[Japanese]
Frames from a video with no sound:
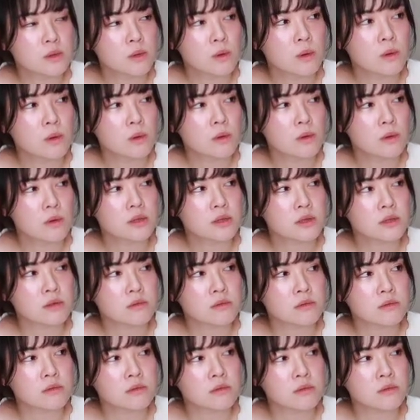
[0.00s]
と、あ
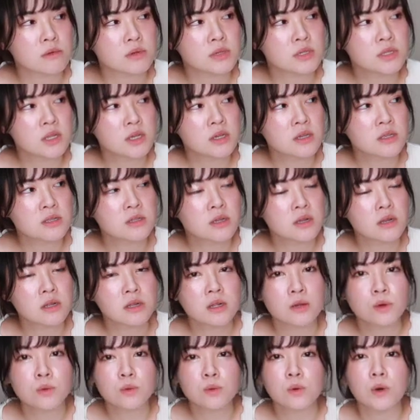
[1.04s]
のー、指摘され
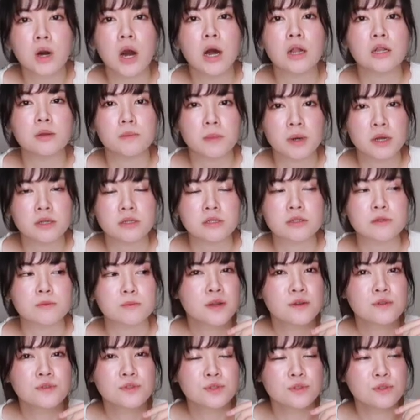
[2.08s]
たことがあります。
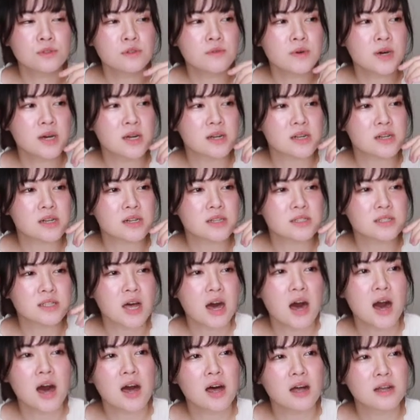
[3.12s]
普通は
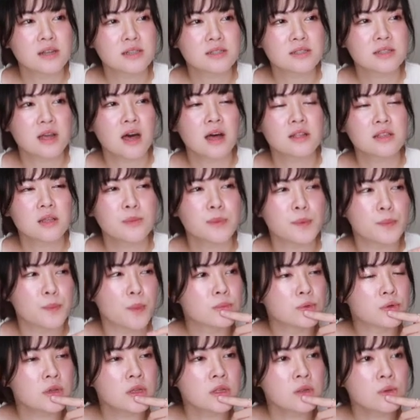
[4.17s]
さ、さ、多分
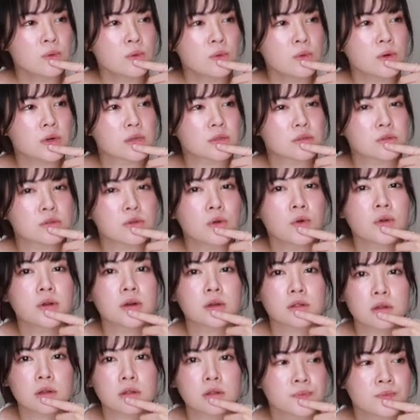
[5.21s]
母音の方が強い
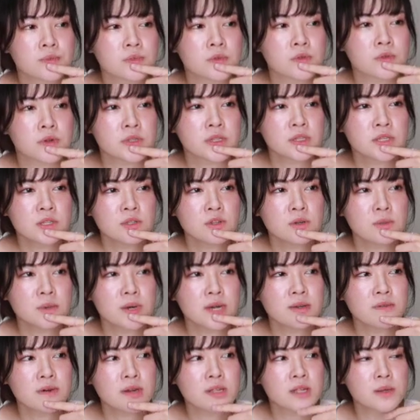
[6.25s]
かな。うん、私の場
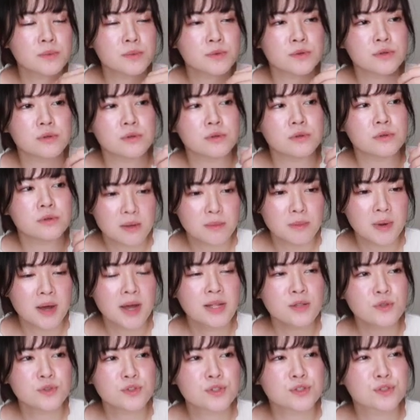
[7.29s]
合は多分
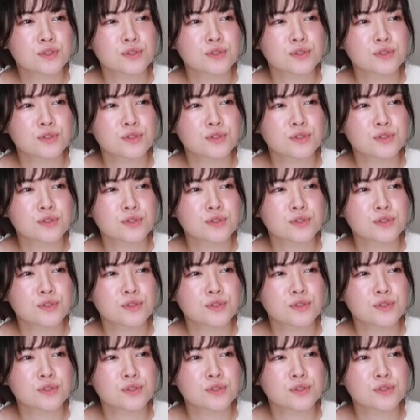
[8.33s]
前の